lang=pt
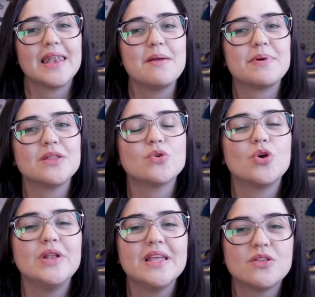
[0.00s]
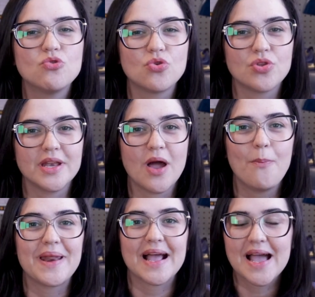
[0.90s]
Lembrando que o link do
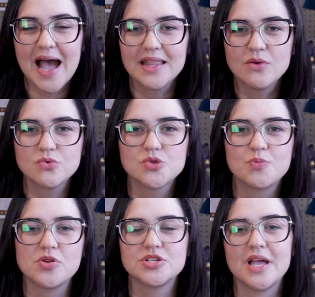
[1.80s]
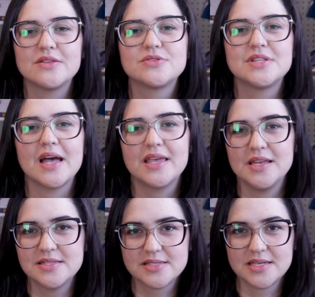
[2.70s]
tutorial para cada um dos projetos está aqui
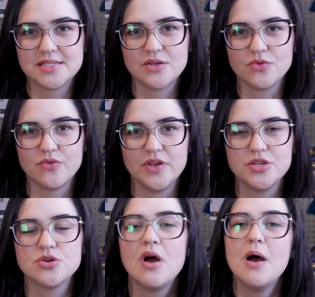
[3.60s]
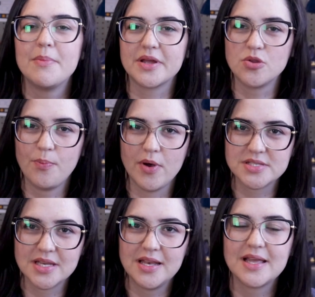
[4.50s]
na descrição do vídeo, para que tu
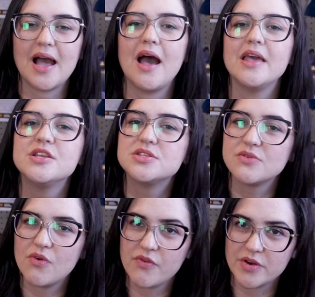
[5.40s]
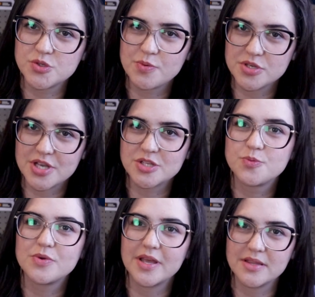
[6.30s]
possa clicar e e desenvolver os projetos
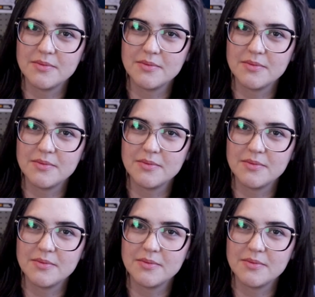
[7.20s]
por aí